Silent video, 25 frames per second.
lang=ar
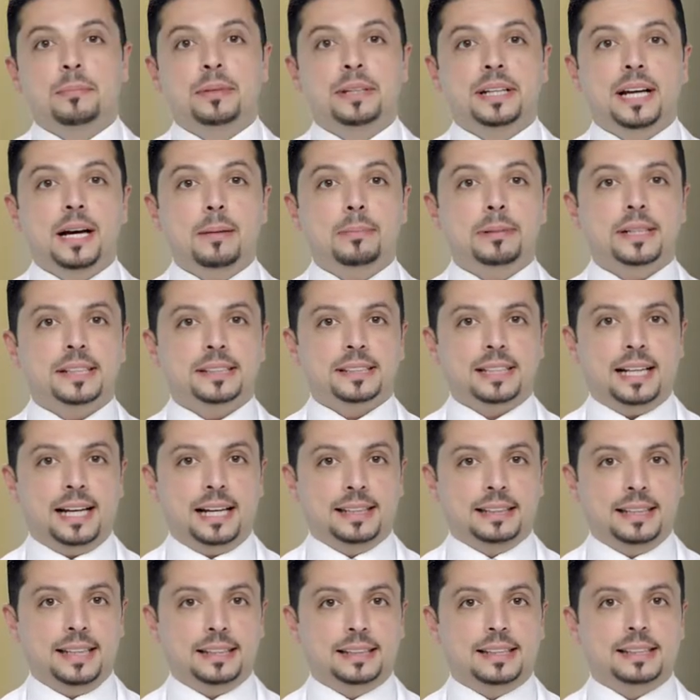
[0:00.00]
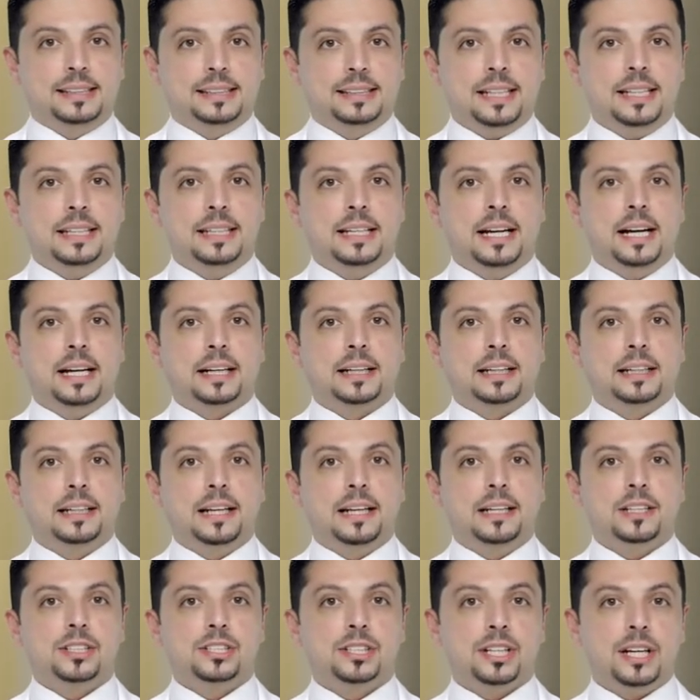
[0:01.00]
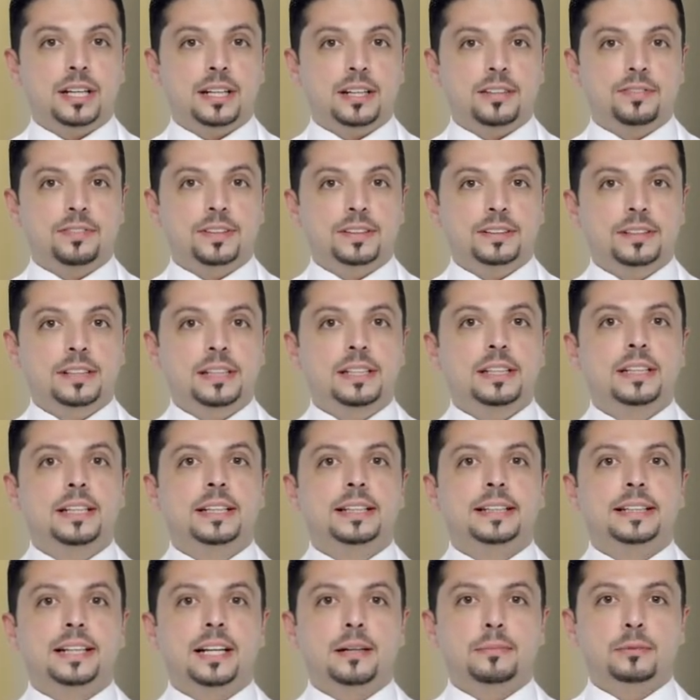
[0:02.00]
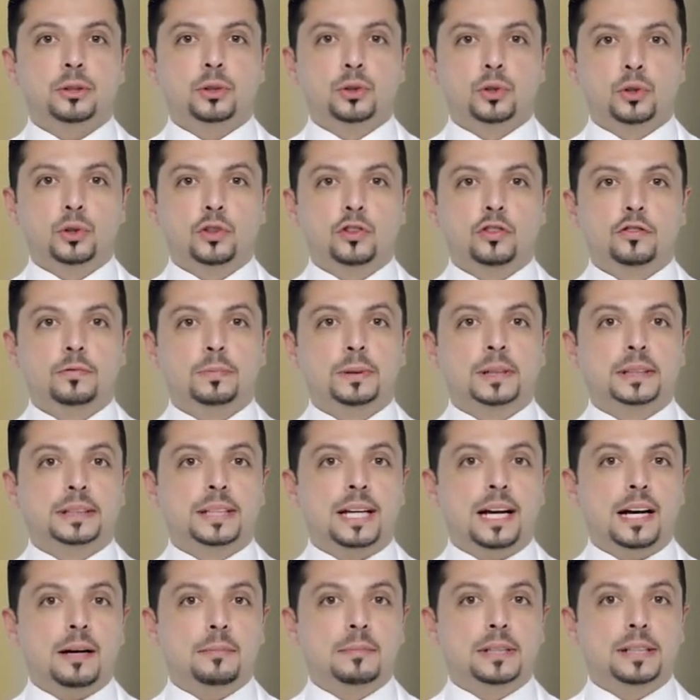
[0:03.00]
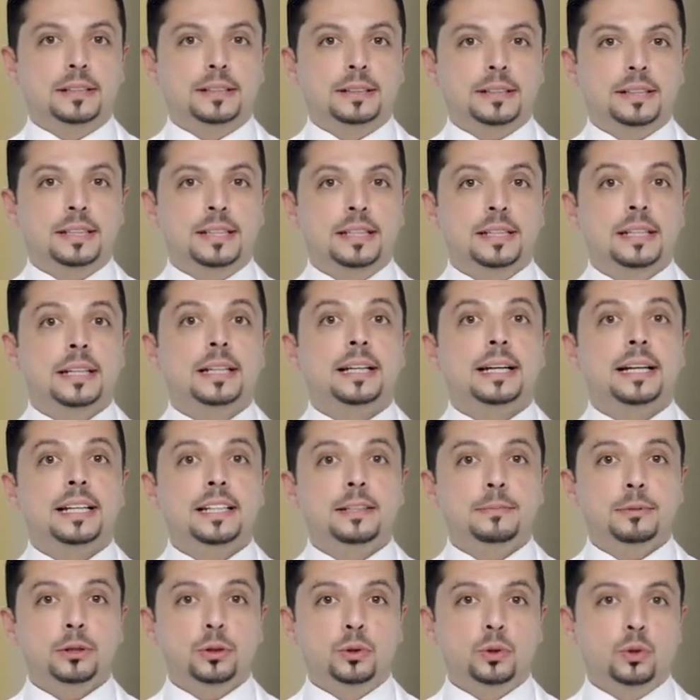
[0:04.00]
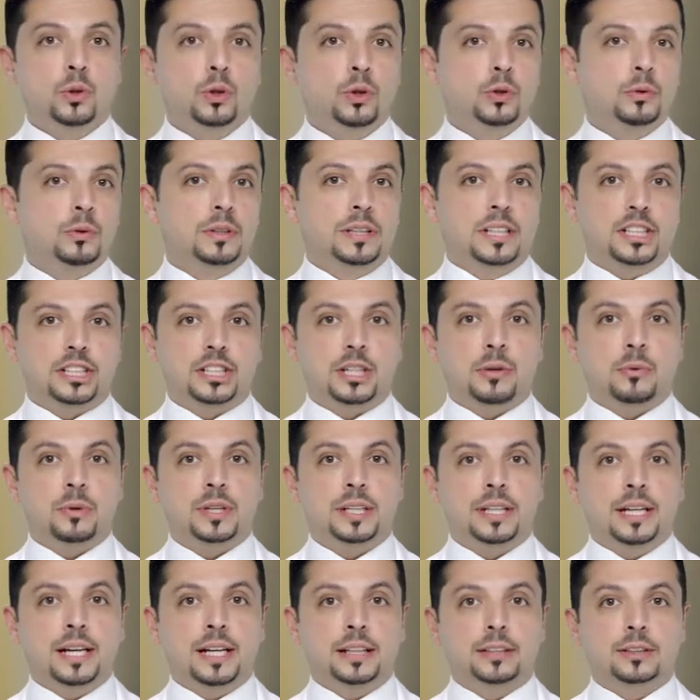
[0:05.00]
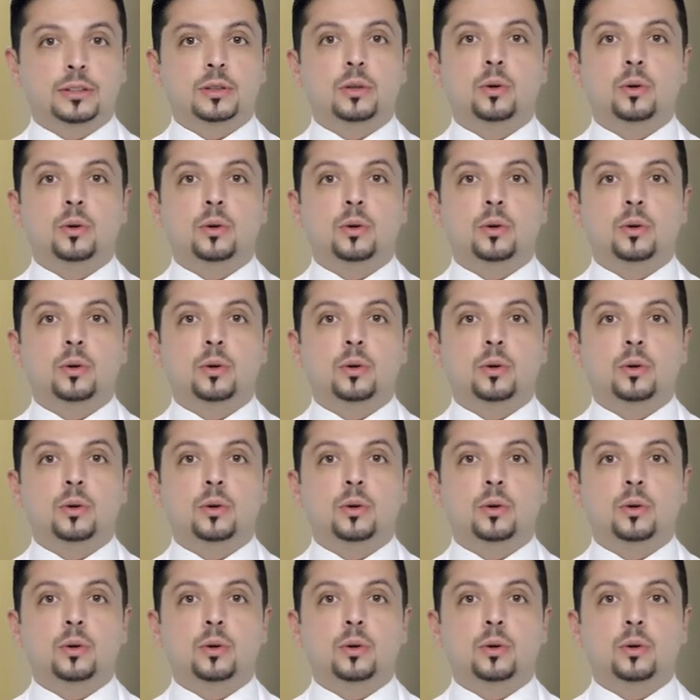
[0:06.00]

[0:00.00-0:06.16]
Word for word: من أبرز العادات السيئة خلال الشهر الفضيل إكرام الضيوف بالطعام الثقيل الغني بالدهون والنشويات